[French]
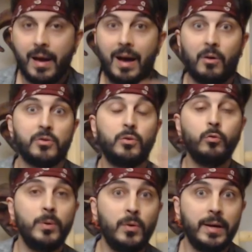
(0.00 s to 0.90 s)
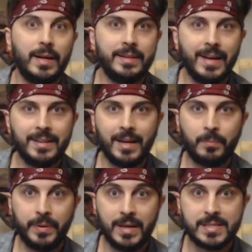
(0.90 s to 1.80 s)
Alors, on se retrouve maintenant avec la
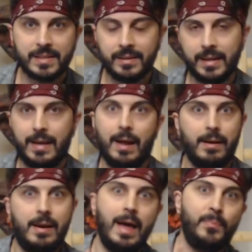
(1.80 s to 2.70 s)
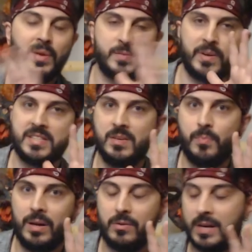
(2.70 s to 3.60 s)
dernière pièce, hein, qui est la, pièce
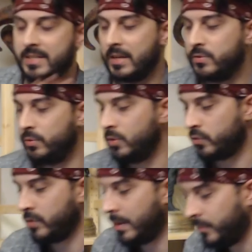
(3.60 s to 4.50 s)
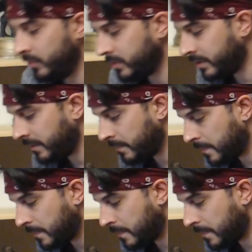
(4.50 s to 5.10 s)
principale de la statue. Je vous la montre.